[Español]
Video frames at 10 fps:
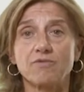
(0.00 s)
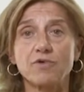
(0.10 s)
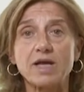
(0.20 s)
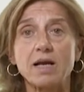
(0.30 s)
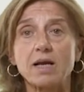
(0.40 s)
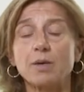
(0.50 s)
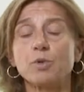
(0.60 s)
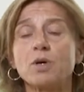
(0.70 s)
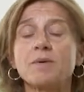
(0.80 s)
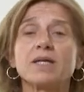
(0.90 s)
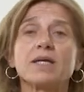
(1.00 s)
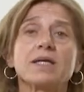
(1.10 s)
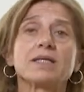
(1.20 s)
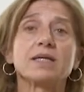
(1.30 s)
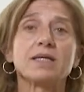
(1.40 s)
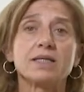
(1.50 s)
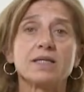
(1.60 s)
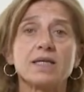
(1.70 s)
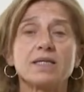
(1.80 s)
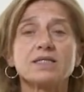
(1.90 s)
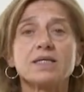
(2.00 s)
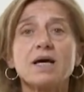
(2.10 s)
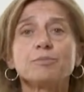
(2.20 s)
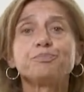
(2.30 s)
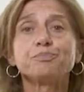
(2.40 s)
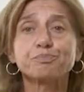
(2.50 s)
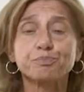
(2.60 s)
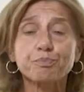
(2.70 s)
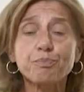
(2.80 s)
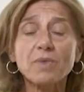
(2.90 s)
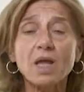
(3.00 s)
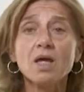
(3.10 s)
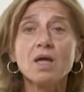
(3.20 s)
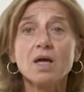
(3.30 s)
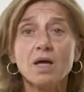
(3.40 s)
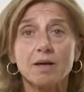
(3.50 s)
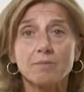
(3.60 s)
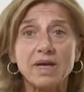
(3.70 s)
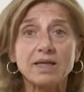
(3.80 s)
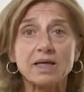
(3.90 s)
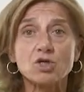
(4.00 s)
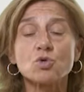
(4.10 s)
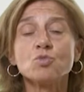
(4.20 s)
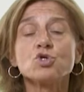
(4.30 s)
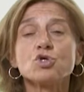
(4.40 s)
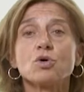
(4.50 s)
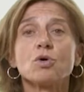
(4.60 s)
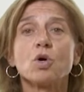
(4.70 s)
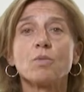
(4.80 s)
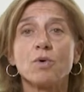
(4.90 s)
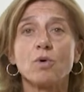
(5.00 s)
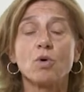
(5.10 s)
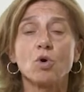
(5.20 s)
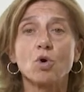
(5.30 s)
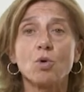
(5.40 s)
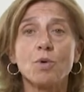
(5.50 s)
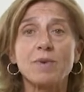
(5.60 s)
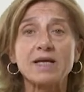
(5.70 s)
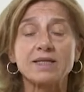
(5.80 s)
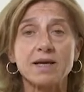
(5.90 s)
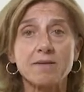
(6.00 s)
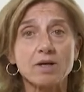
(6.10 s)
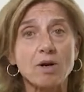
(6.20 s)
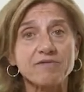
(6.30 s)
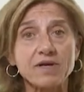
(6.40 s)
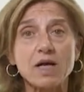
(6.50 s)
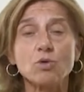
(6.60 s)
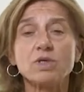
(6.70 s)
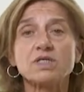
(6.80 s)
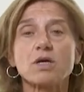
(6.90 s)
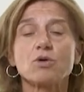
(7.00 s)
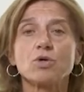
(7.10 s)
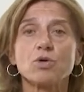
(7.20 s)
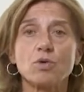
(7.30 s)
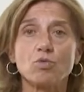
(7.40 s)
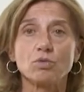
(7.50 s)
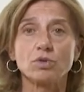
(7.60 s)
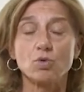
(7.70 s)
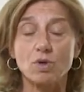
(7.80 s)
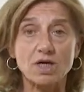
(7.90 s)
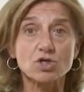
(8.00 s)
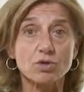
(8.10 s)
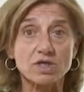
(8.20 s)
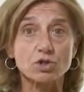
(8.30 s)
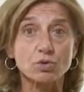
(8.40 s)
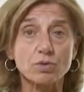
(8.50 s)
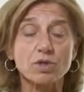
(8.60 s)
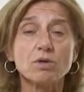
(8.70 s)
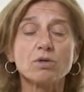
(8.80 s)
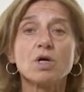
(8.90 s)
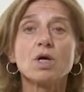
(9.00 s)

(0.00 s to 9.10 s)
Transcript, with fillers: fui al, programa de, Cesca. CESGA. Me interesó mucho cómo, planteaban al final un desarrollo de un caso de estudio,